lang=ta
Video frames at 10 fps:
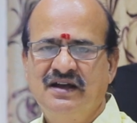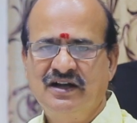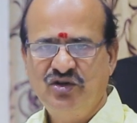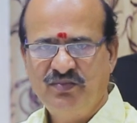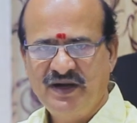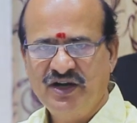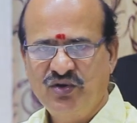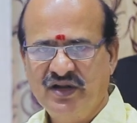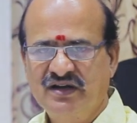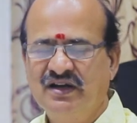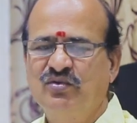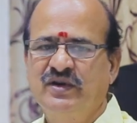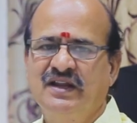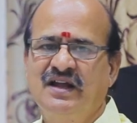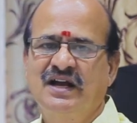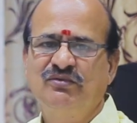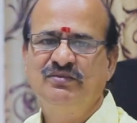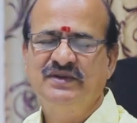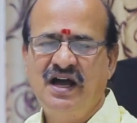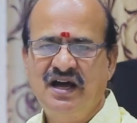கட்டுப்பாடோடு
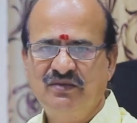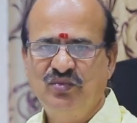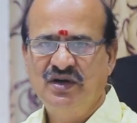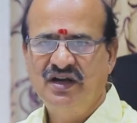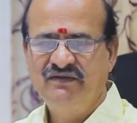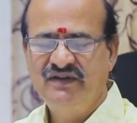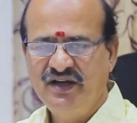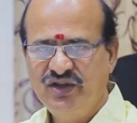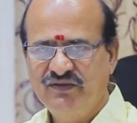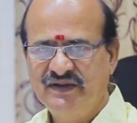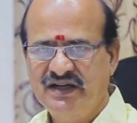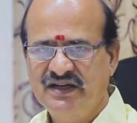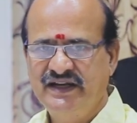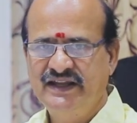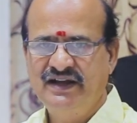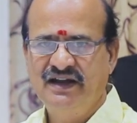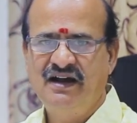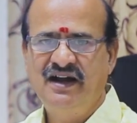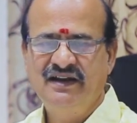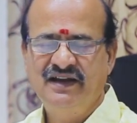இருக்கக்கூடியதாகவும் யாரும் உங்களை வீழ்த்துவதற்கு
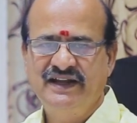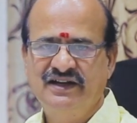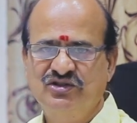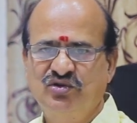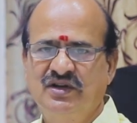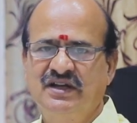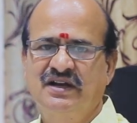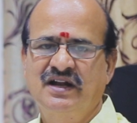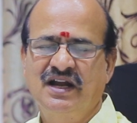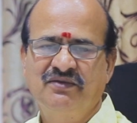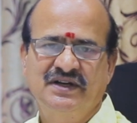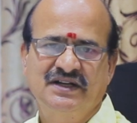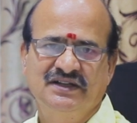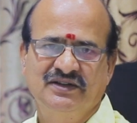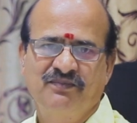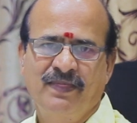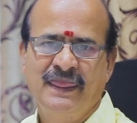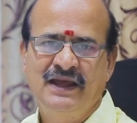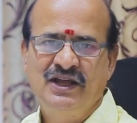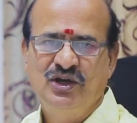எதிரில் ஆளில்லை என்று சொல்லுகின்ற அளவிற்கு
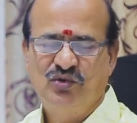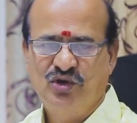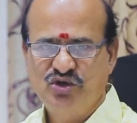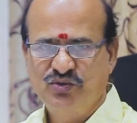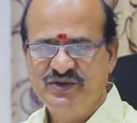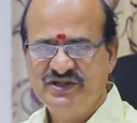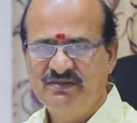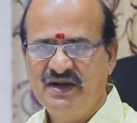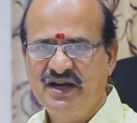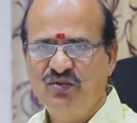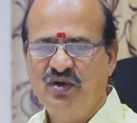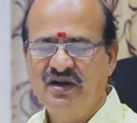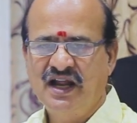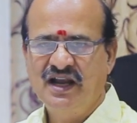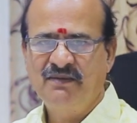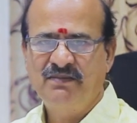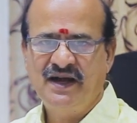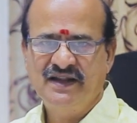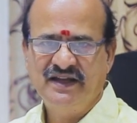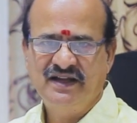ஒரு சுபிச்சமான ஒரு நல்ல
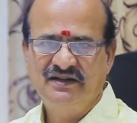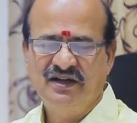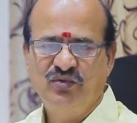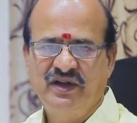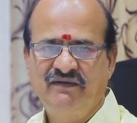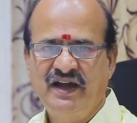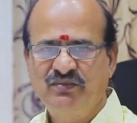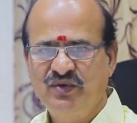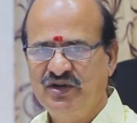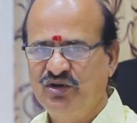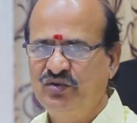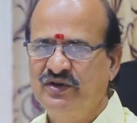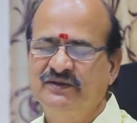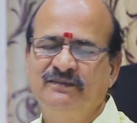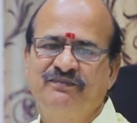பாதை இருக்கக்கூடிய வாய்ப்புகள் உண்டு